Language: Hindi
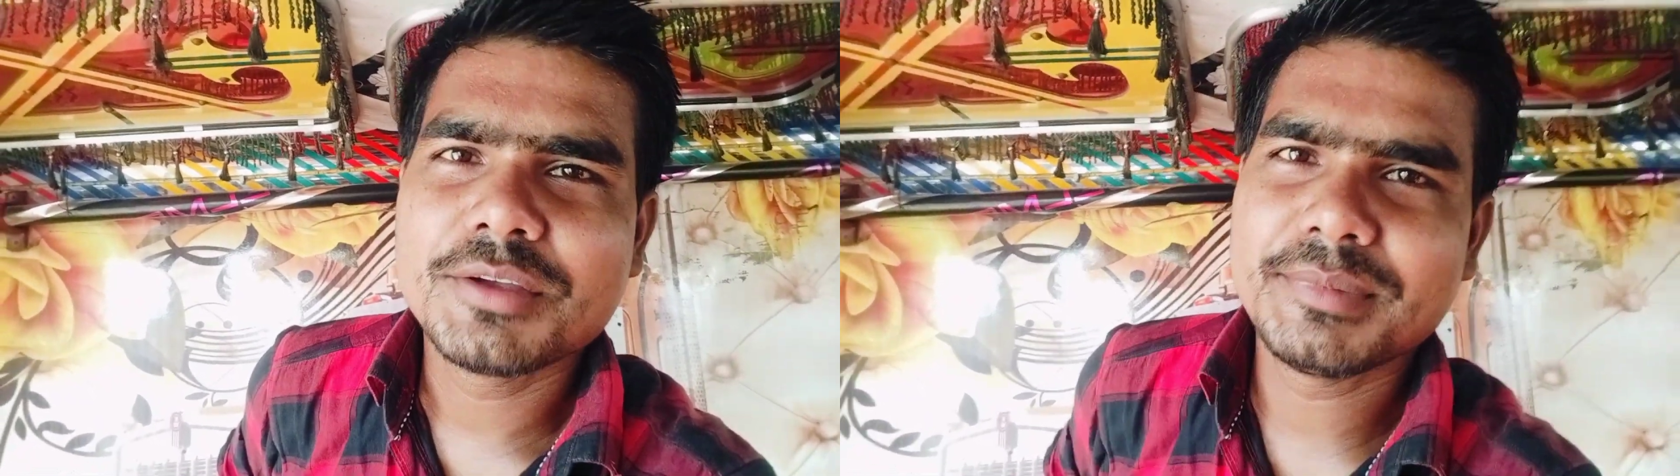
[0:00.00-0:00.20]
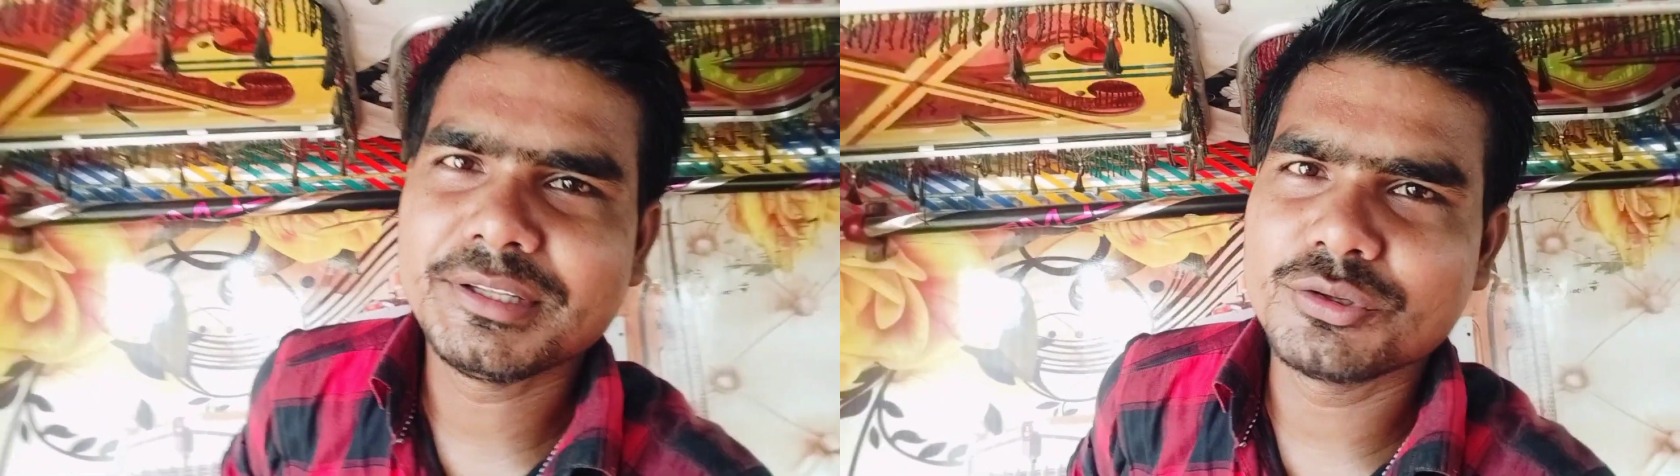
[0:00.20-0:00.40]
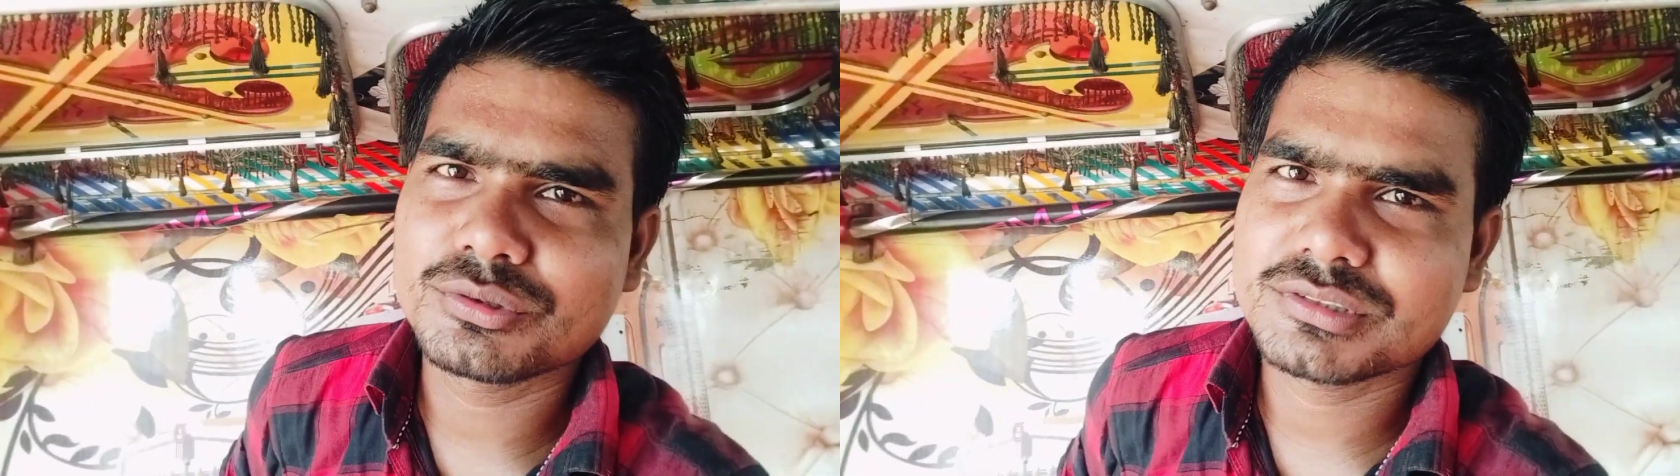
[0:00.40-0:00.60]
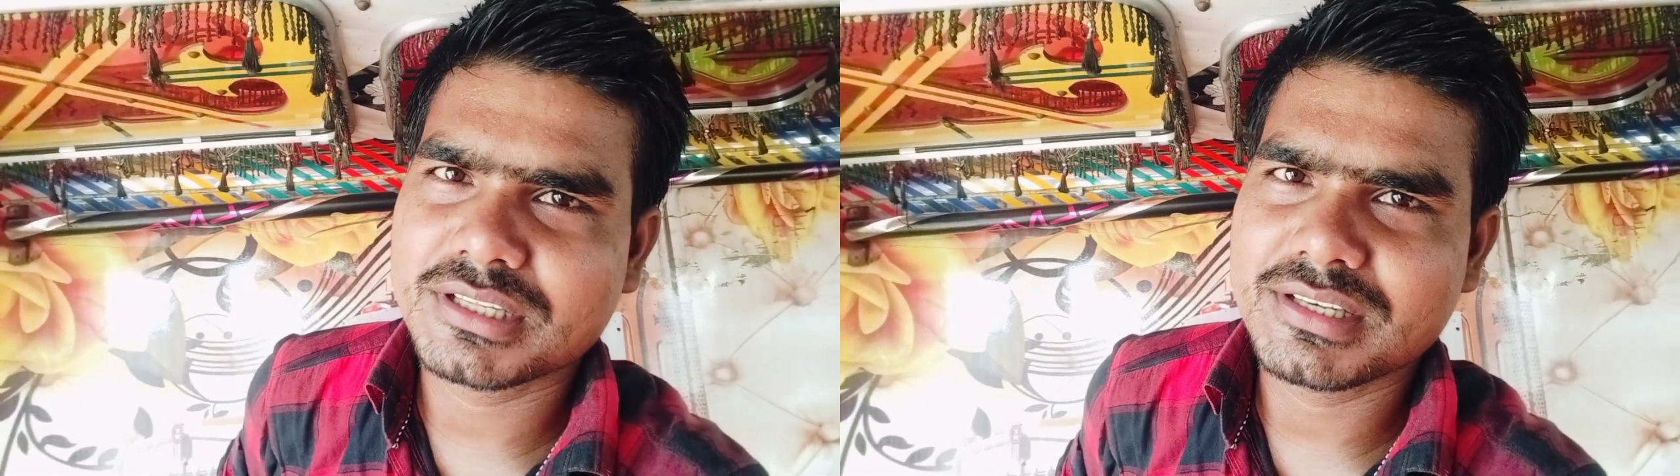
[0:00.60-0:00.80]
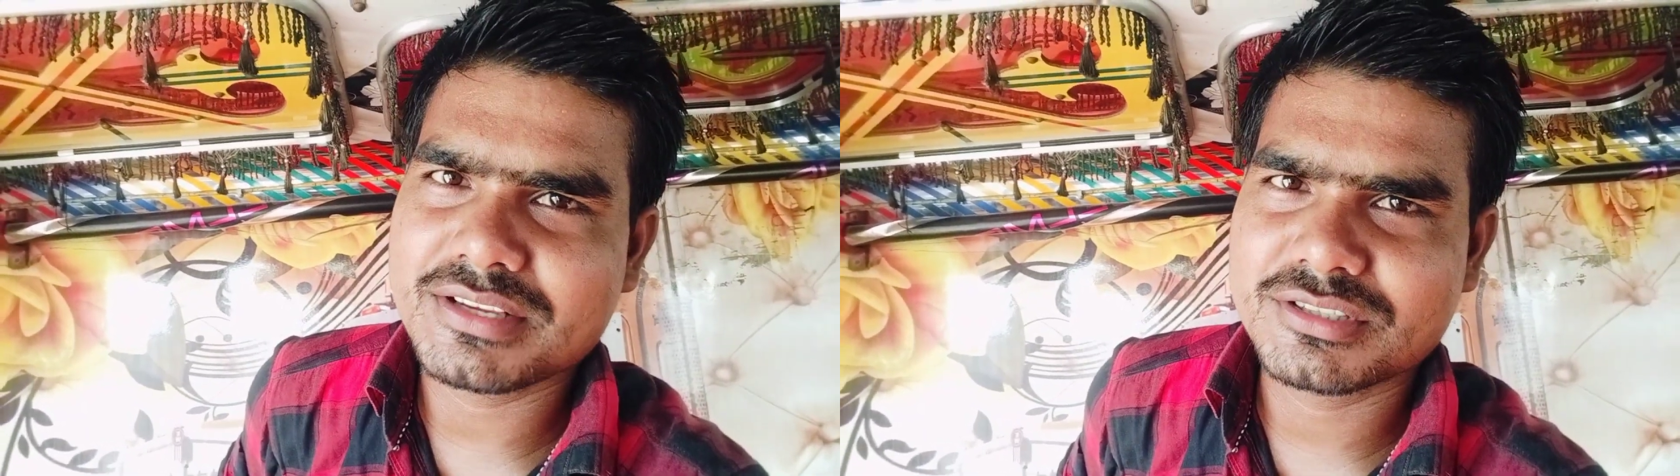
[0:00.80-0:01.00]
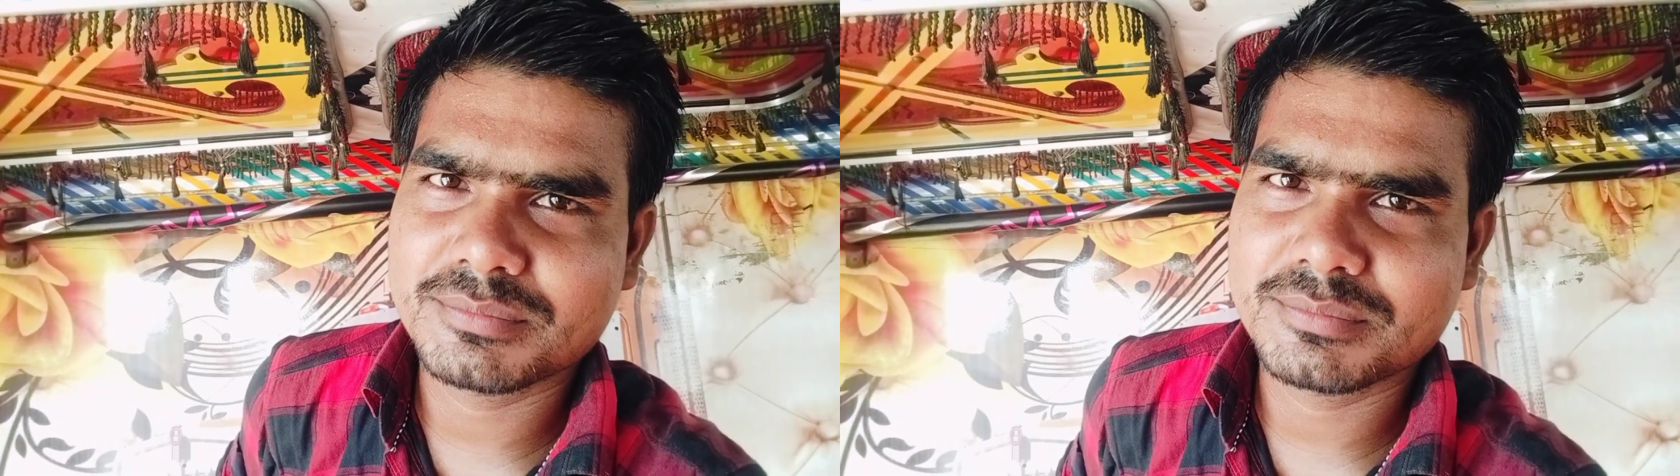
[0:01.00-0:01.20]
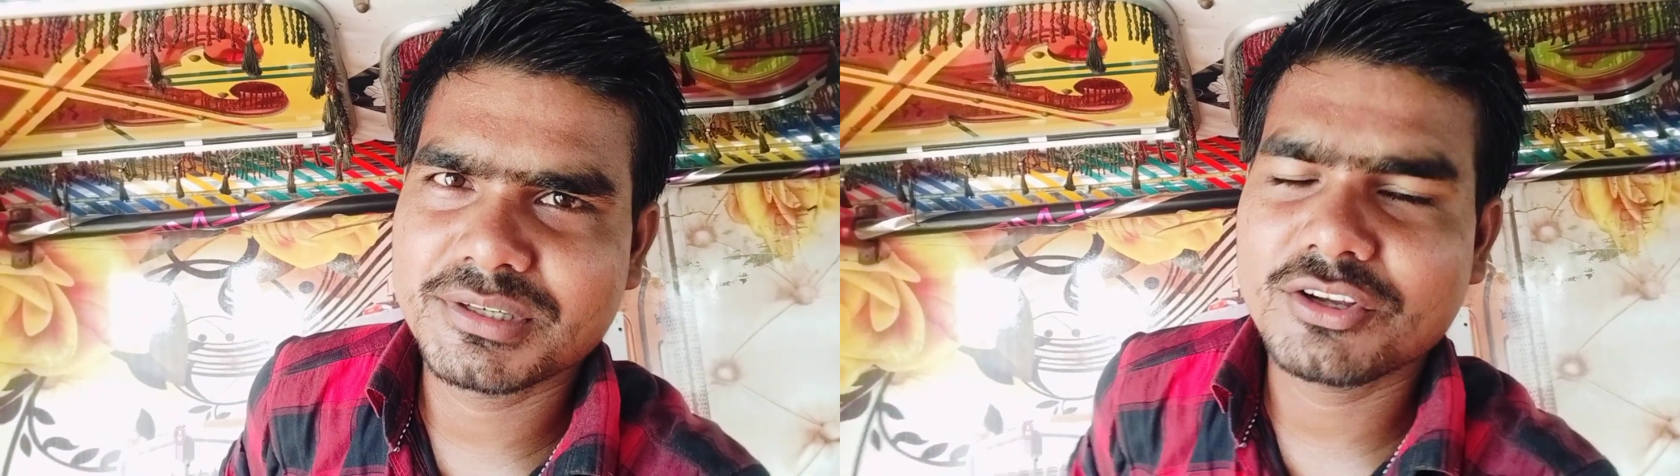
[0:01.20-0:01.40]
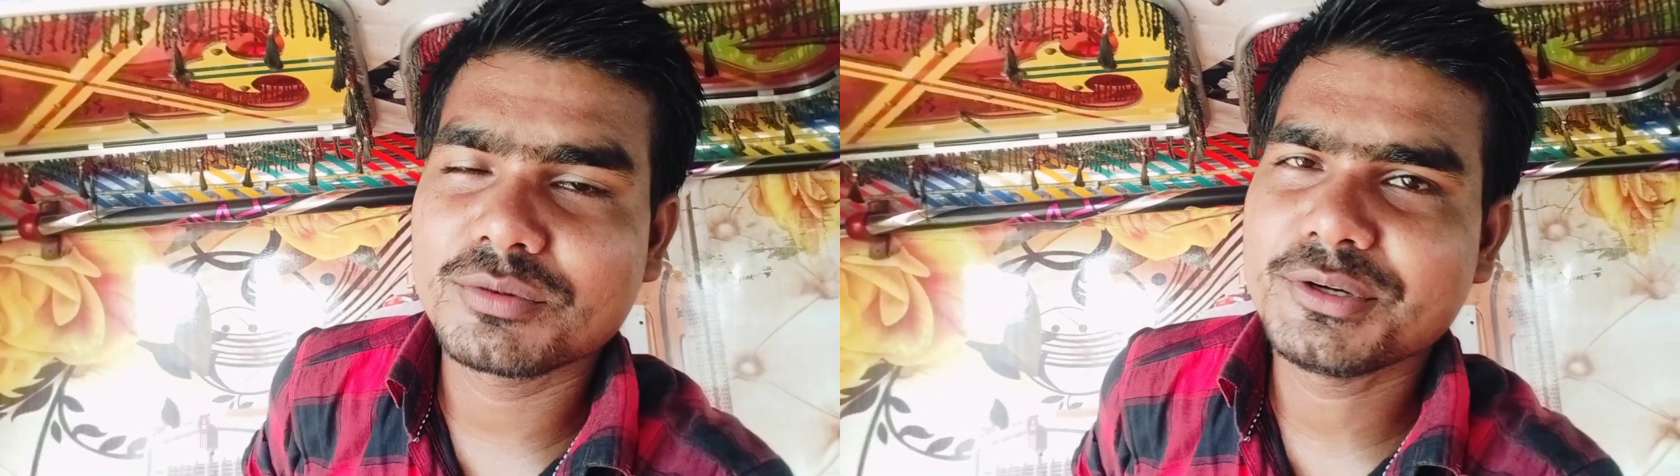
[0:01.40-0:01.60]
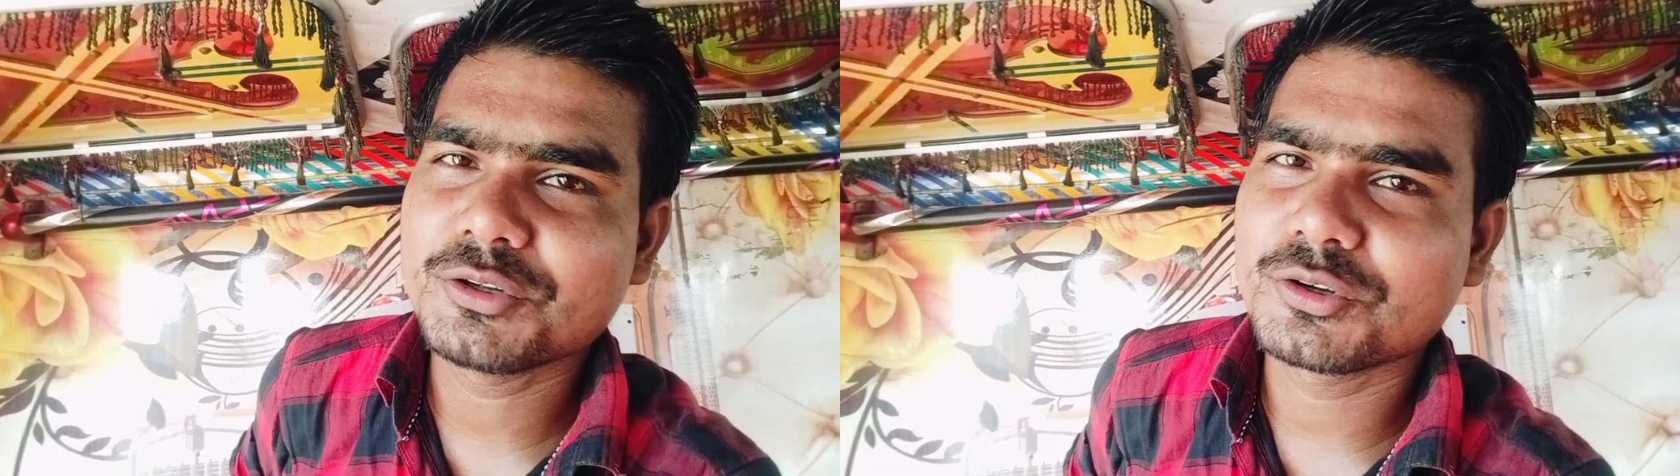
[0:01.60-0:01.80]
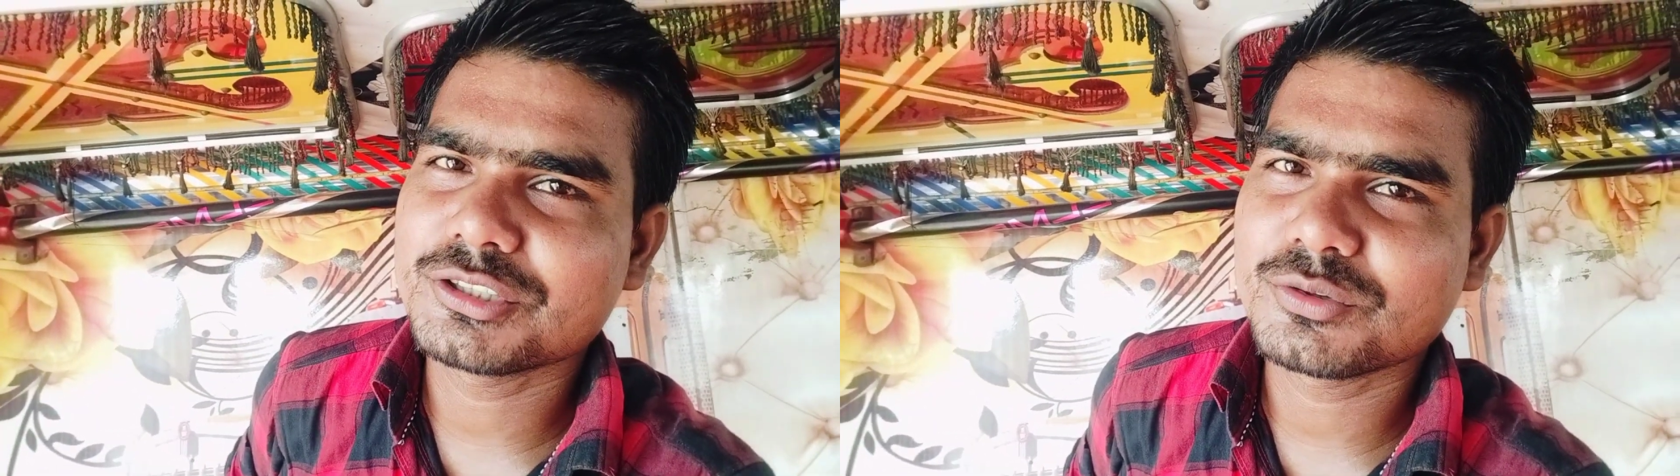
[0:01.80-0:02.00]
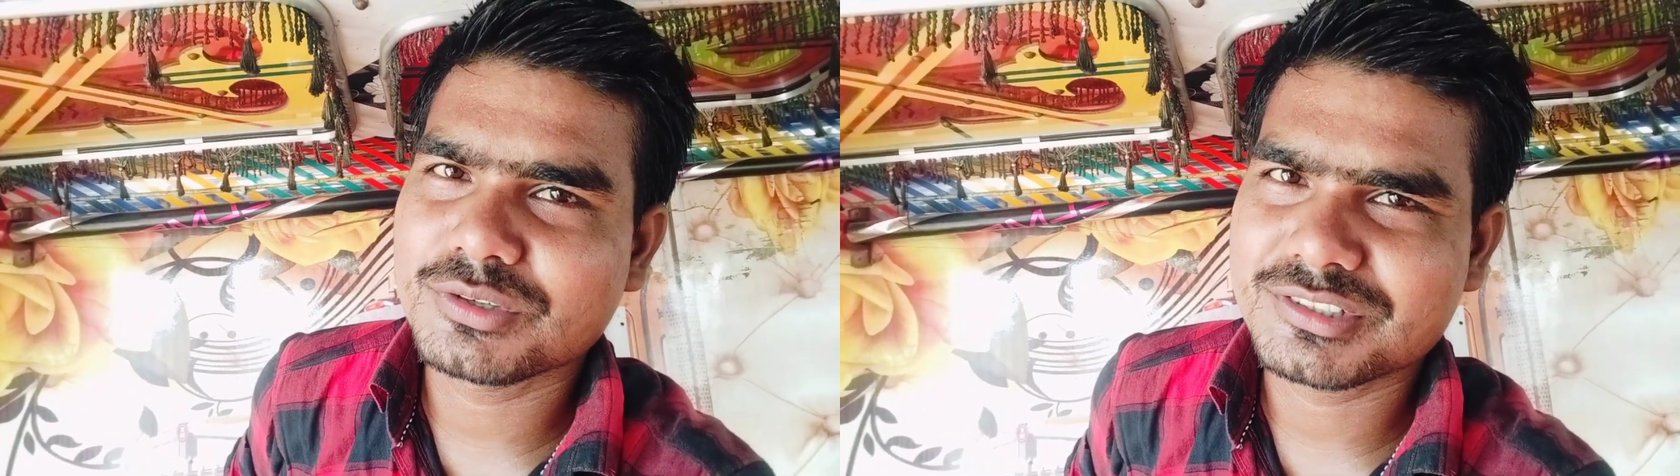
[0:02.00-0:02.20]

वीडियो के साथ लास्ट तक बने रहिए और वीडियो को जरूर